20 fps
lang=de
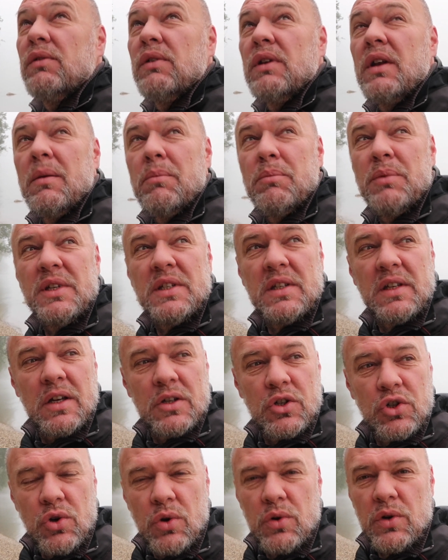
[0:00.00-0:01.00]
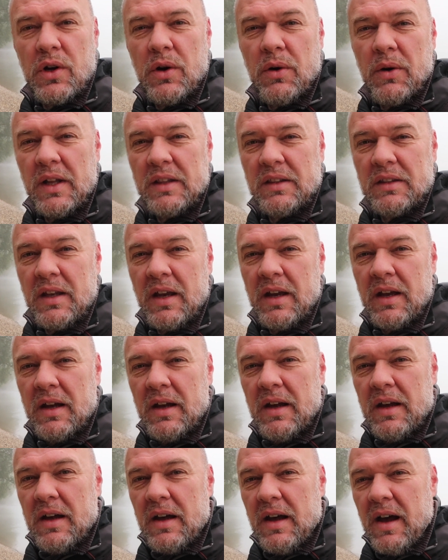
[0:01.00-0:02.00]
wird wieder ein bisschen schöner heute,
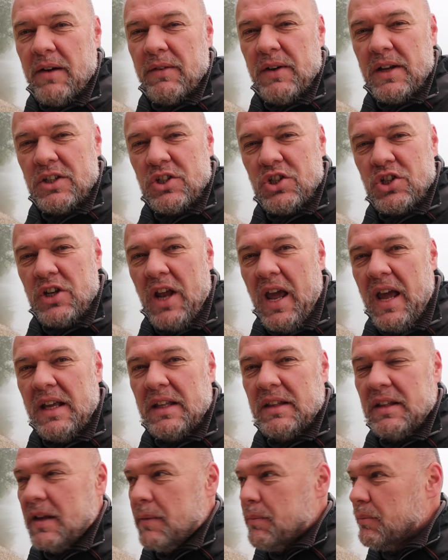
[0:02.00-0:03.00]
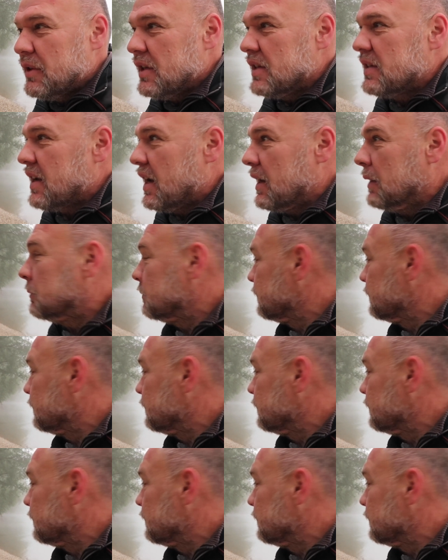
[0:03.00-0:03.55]
aber jetzt steigt eben dieser,